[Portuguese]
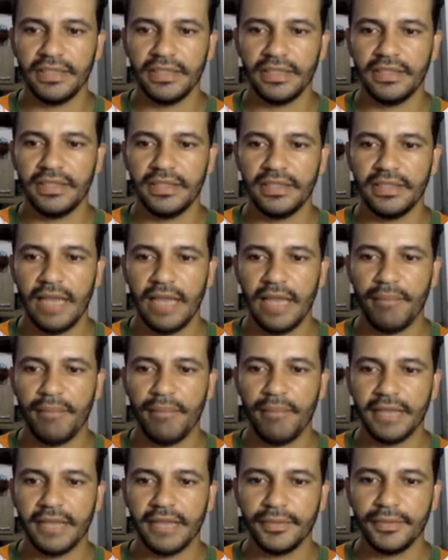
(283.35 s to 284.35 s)
a parte do
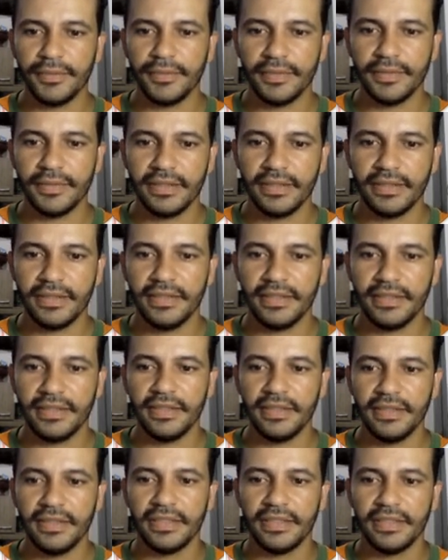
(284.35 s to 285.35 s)
continente
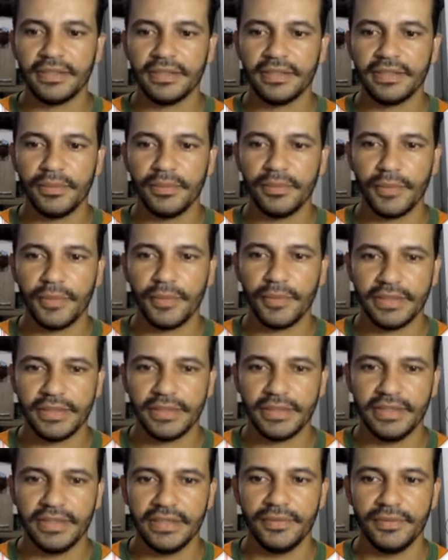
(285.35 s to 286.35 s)
entra sobre o oceano,
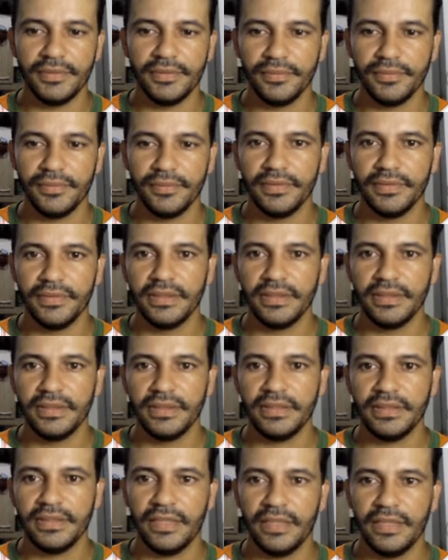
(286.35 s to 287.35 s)

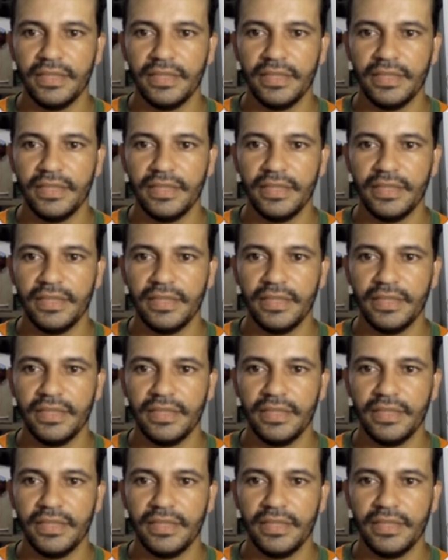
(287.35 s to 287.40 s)
certo?